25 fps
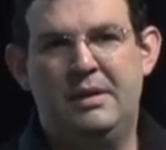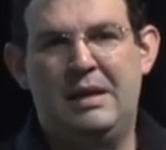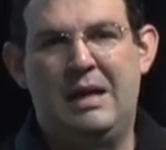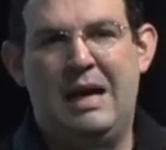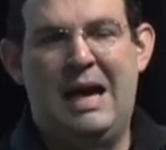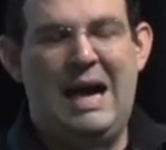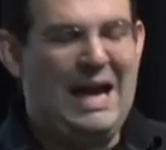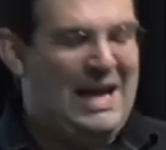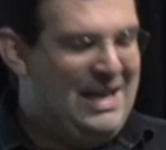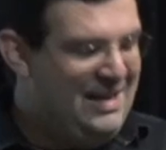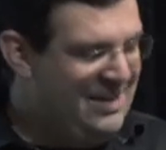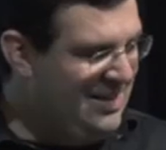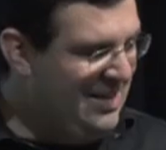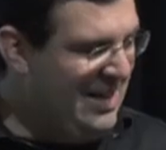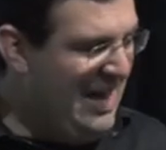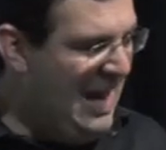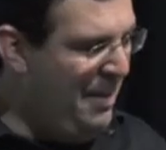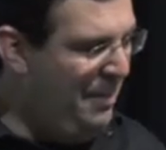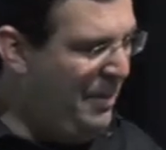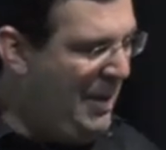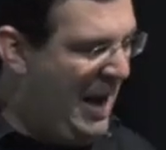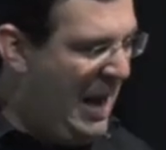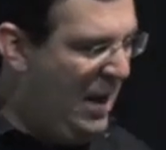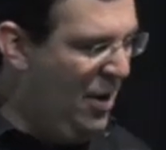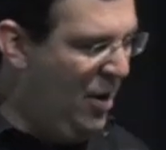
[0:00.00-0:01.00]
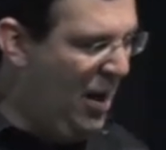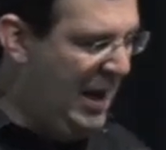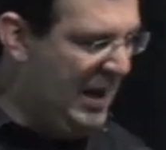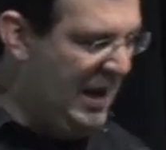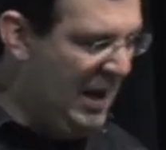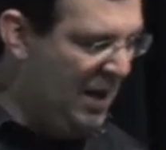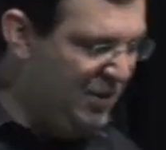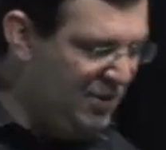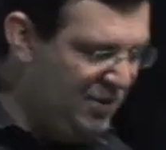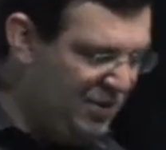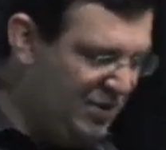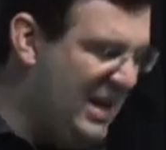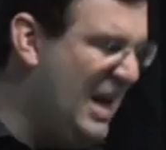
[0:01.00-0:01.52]
Ah, isso não é para nós,
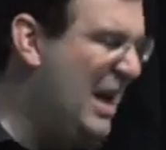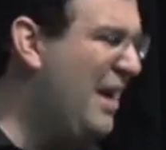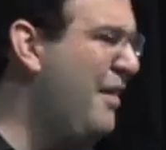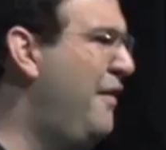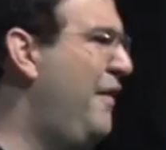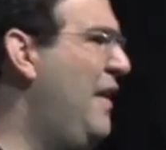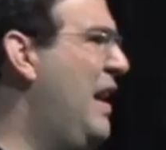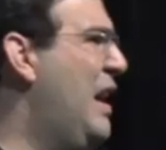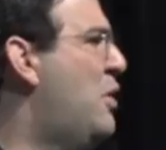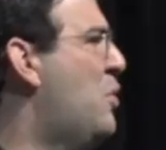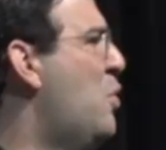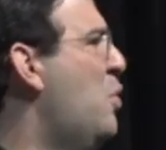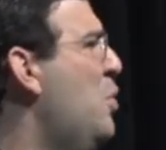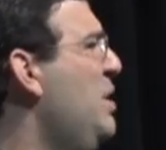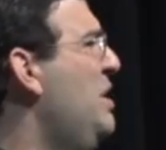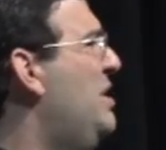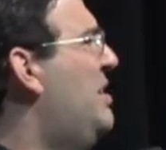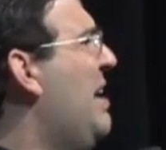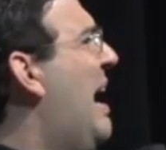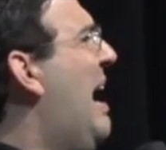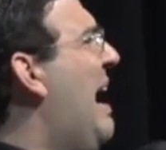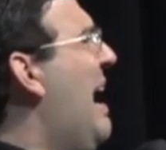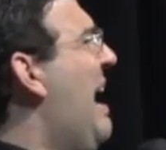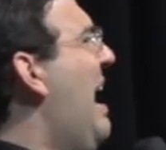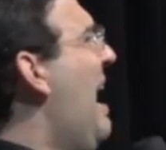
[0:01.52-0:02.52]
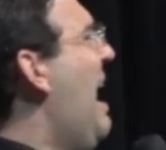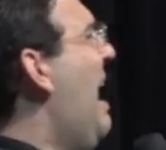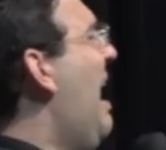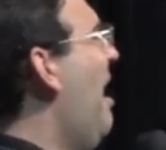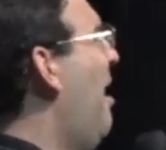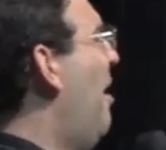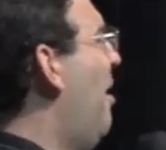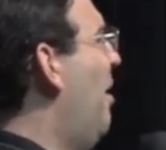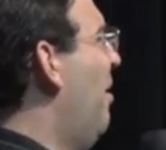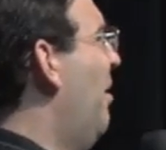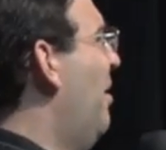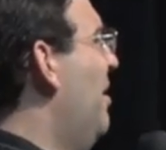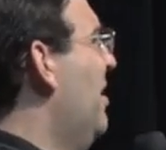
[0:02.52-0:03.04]
não. Isso tem a ver com
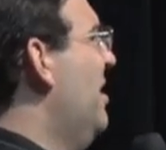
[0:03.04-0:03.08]
Israel,